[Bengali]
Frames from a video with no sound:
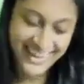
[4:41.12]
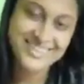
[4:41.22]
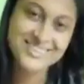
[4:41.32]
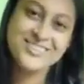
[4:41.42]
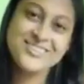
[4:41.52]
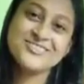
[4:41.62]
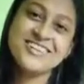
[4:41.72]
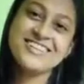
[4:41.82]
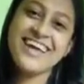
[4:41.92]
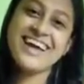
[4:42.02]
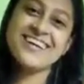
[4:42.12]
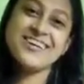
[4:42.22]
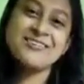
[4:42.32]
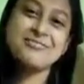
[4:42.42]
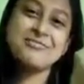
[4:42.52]
থ্যাংক ইউ রে থ্যাংক
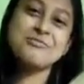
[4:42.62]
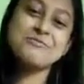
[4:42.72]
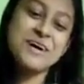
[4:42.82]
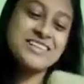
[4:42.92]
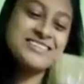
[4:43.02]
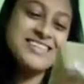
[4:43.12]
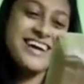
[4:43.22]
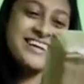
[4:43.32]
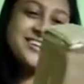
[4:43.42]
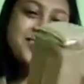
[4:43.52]
ইউ সো মাচ থ্যাংক